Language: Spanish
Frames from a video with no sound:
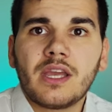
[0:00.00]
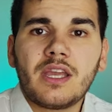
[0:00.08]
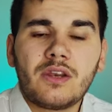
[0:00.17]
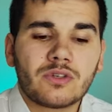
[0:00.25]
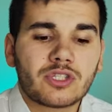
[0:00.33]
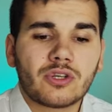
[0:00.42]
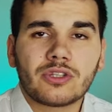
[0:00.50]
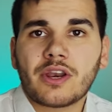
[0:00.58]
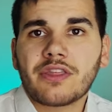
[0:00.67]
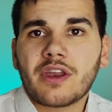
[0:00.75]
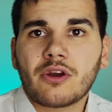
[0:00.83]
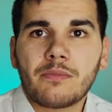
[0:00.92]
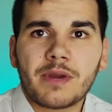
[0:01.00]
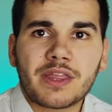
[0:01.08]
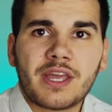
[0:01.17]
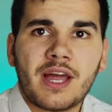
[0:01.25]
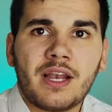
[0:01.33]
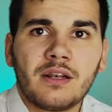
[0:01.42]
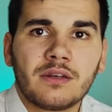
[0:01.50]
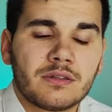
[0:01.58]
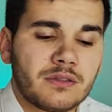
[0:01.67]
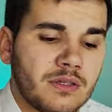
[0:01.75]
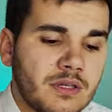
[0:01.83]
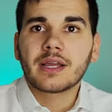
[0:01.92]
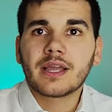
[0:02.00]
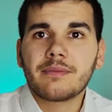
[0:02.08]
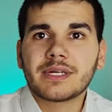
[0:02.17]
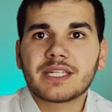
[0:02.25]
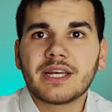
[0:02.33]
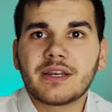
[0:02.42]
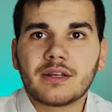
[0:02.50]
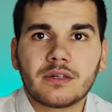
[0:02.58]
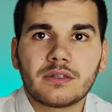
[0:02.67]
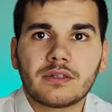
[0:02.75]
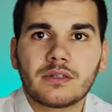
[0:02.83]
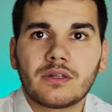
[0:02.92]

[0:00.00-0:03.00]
y nuestro tercer comercial, que va a ser